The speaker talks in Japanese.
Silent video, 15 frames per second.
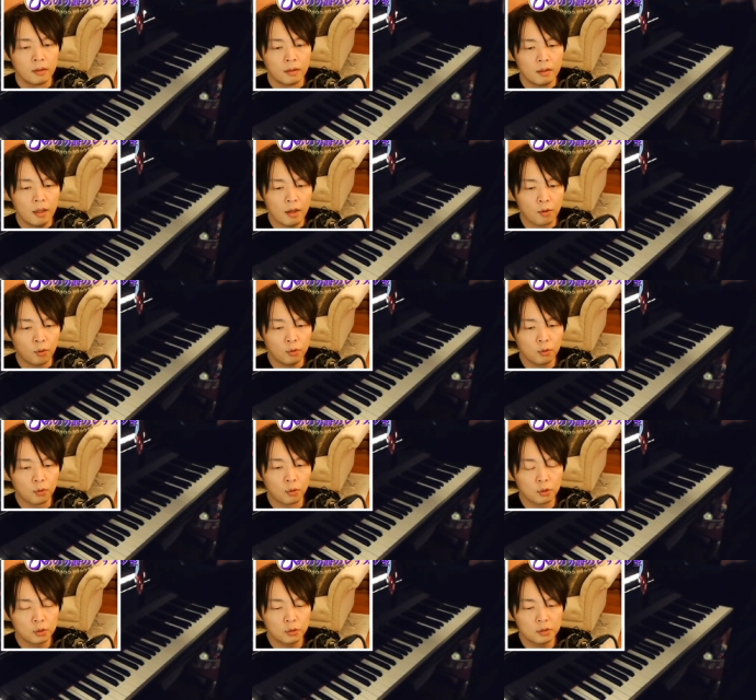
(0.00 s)
で、この
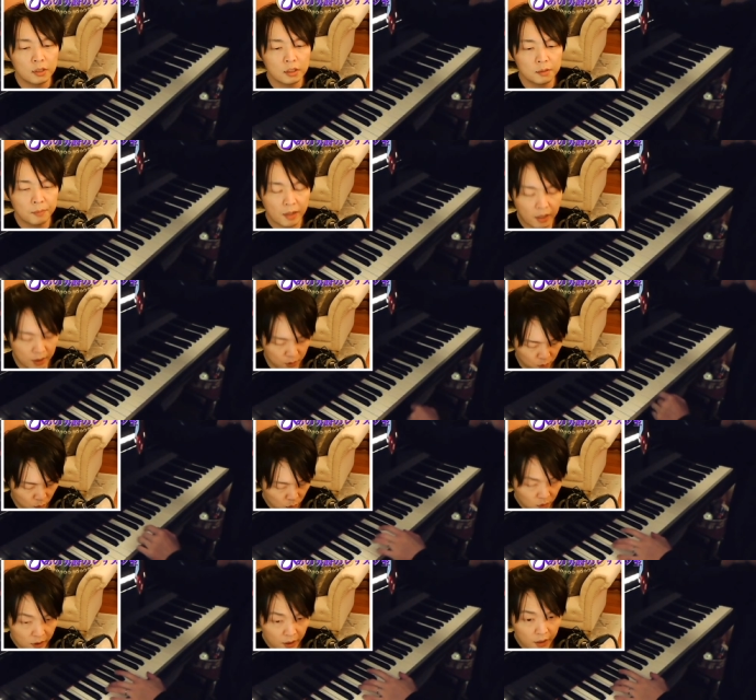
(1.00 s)
5小節目から、こ
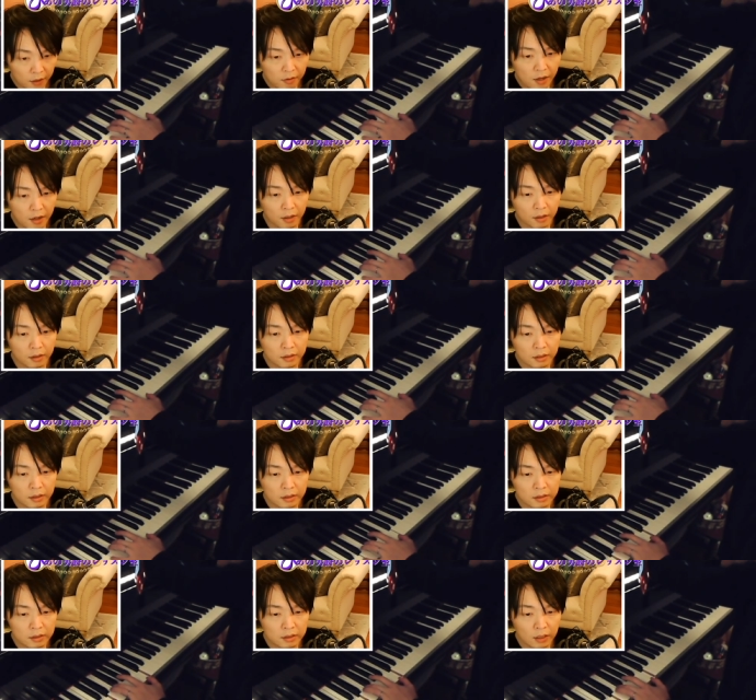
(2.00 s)
こからは、
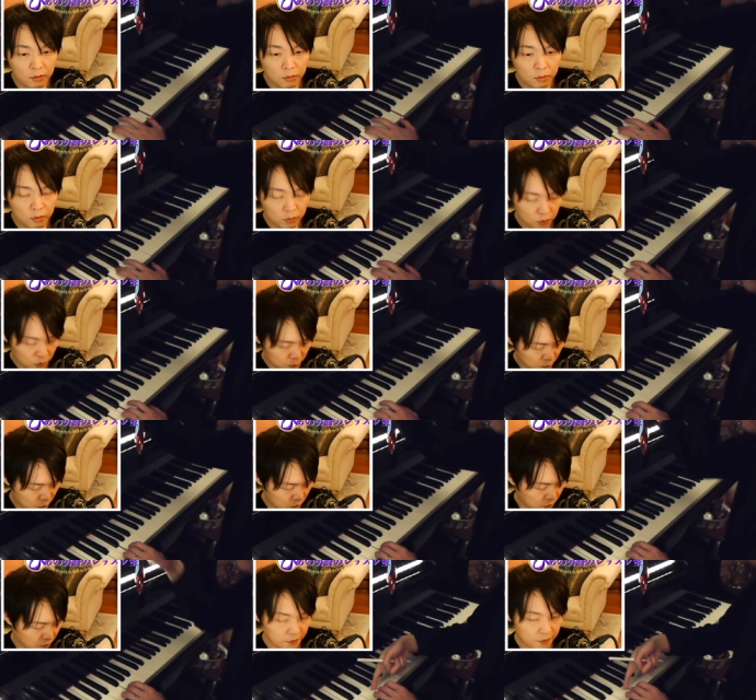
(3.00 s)
下の音
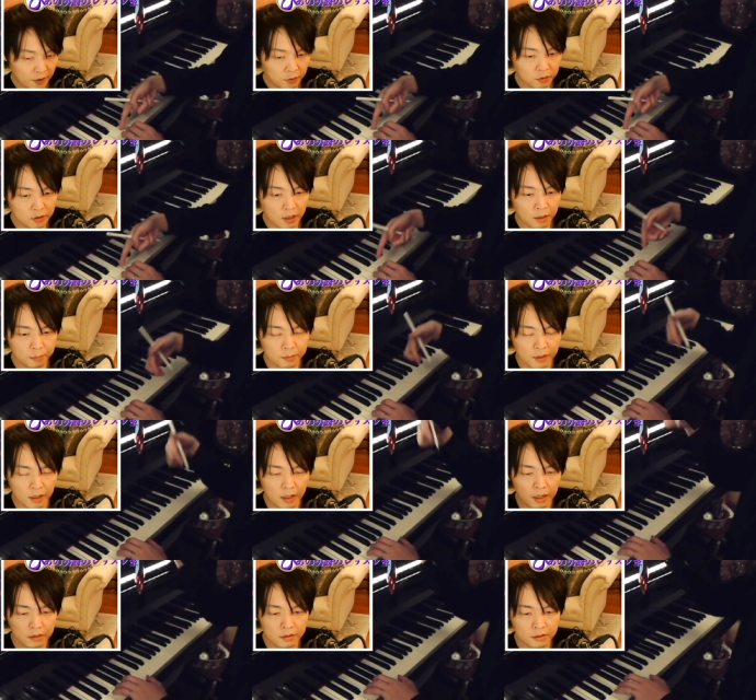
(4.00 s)
も、ファのシャープが
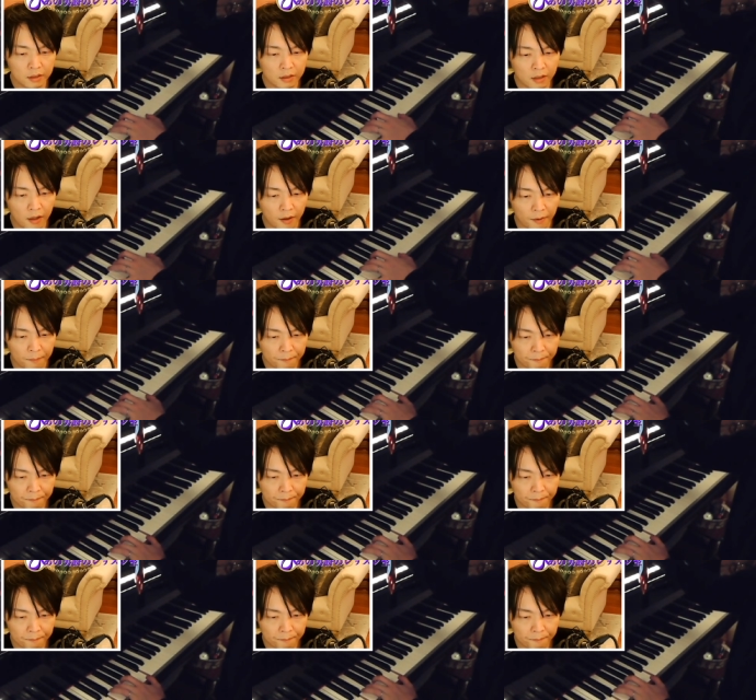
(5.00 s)
外れて、